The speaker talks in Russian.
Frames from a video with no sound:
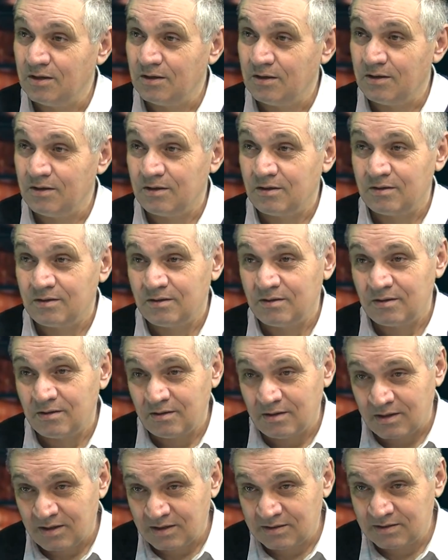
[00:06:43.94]

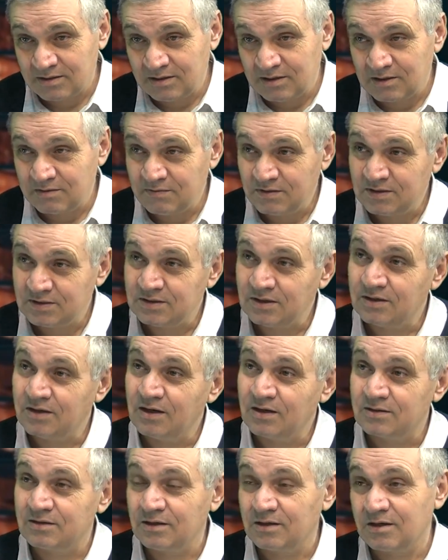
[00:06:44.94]
и разыгрывается
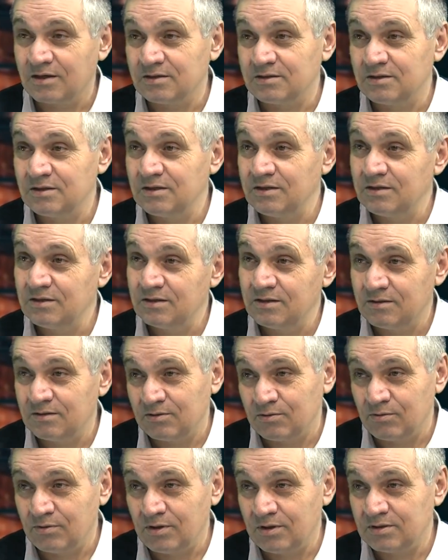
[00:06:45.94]
карта России
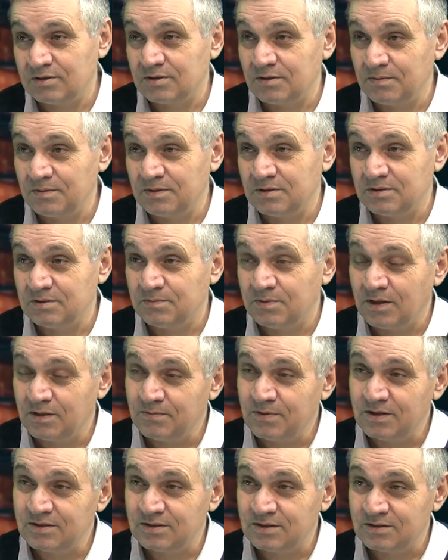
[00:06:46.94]
турецкой
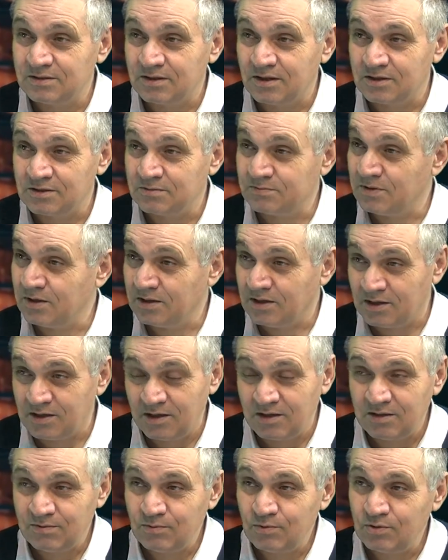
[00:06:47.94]
дипломатией, скажем так.
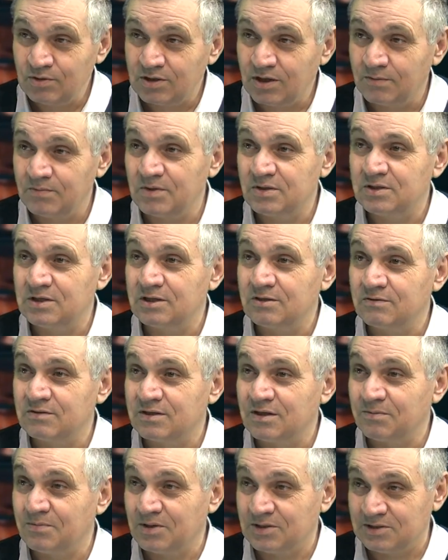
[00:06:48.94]
Она не будет комментировать
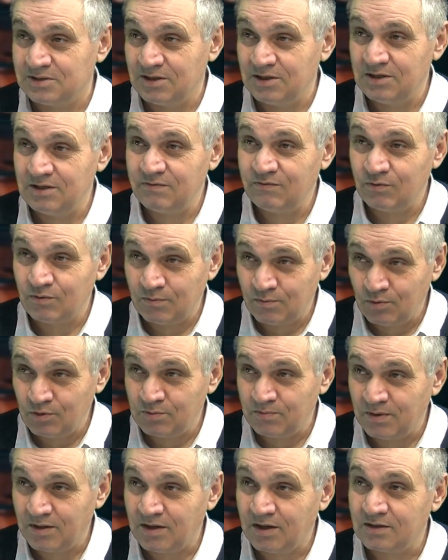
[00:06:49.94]
до последнего, но
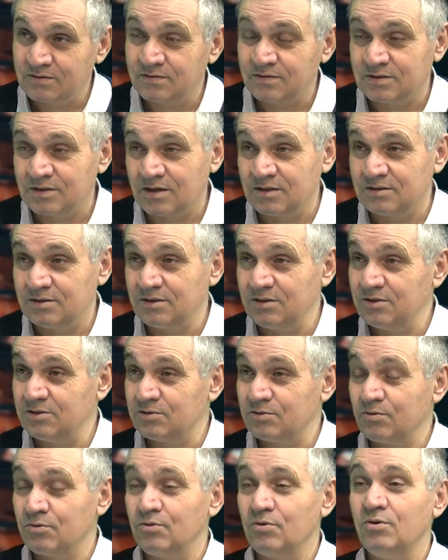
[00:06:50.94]
будет показывать России,
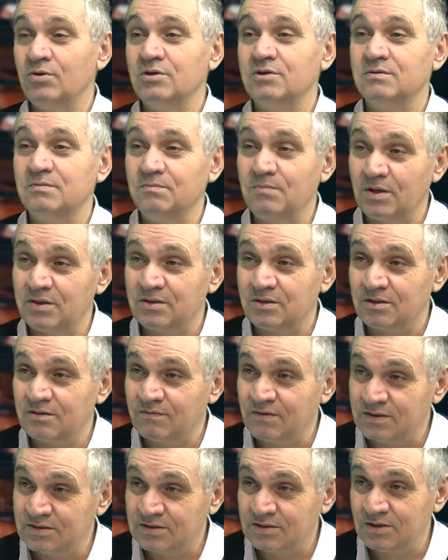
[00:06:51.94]
что у нее есть методы
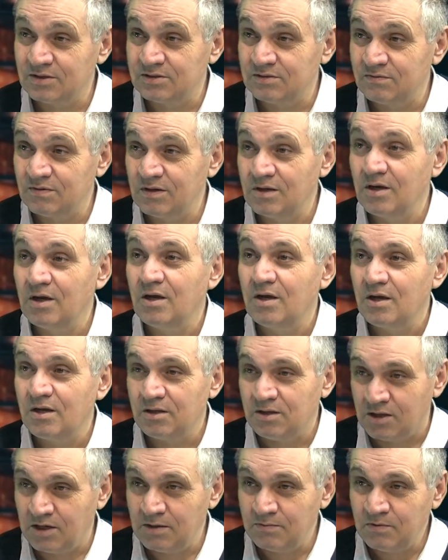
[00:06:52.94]
воздействия,
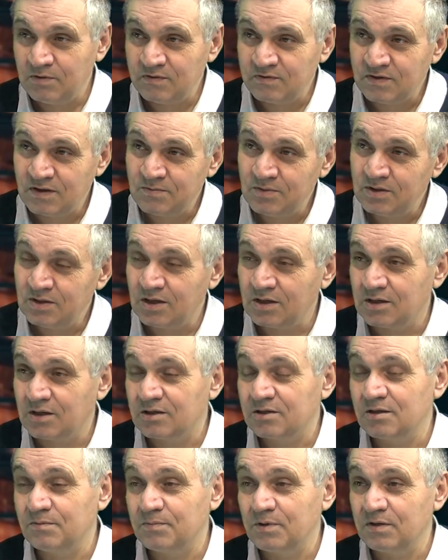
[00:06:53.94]
требуя взамен
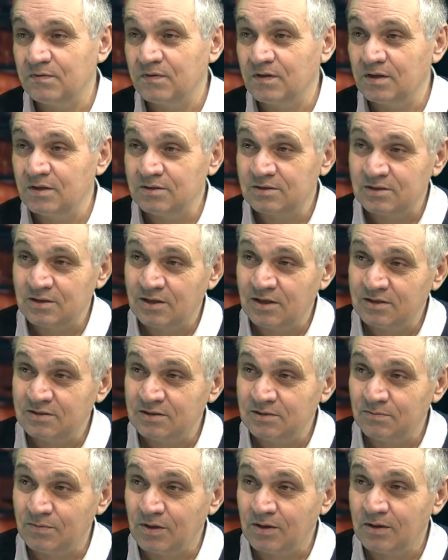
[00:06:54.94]
каких-то преференций для
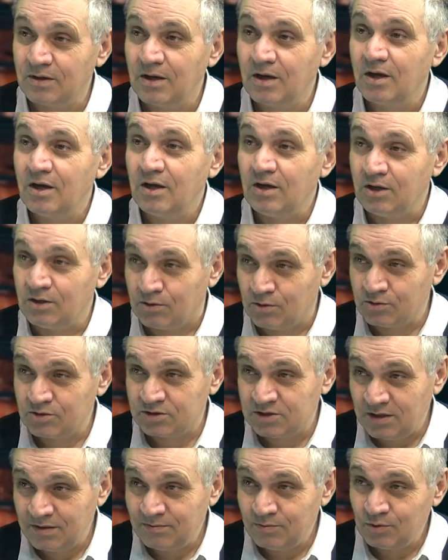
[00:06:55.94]
себя. И то же
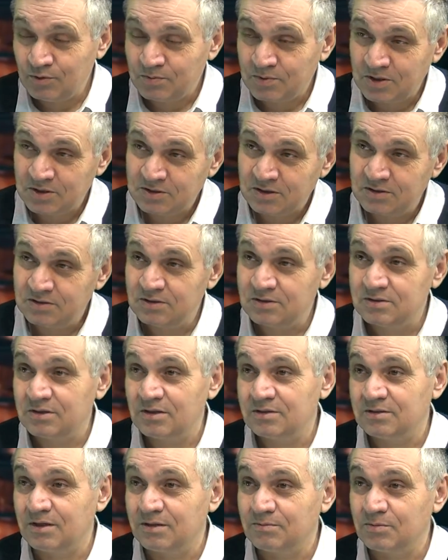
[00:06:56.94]
самое будет происходить
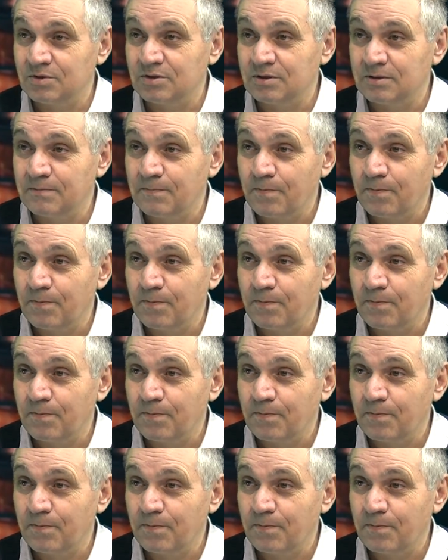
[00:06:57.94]
на Западе.